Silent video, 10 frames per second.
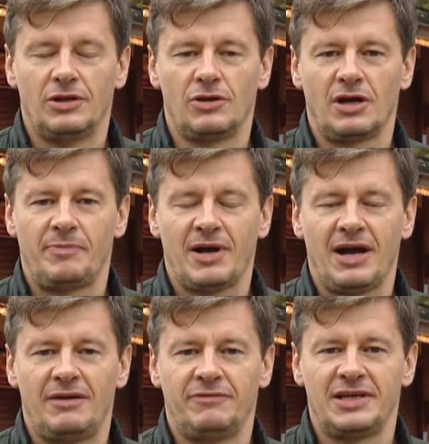Только
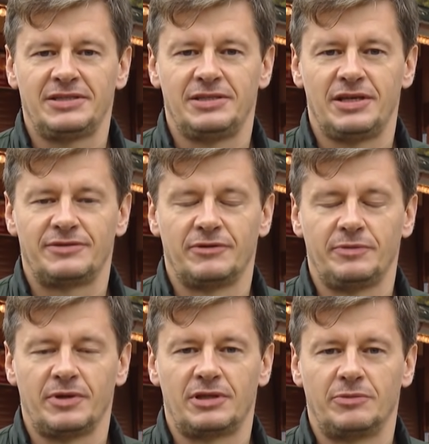пока власти
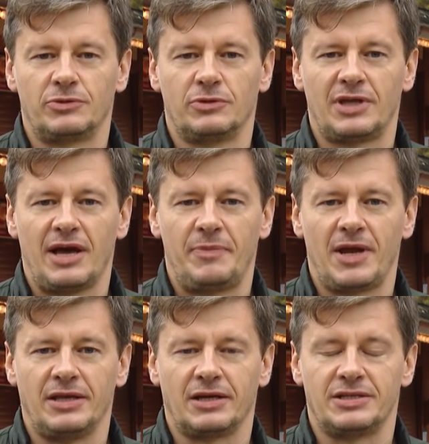действуют методом кнута и
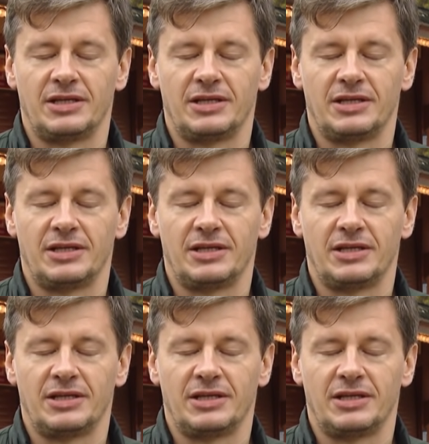пряника,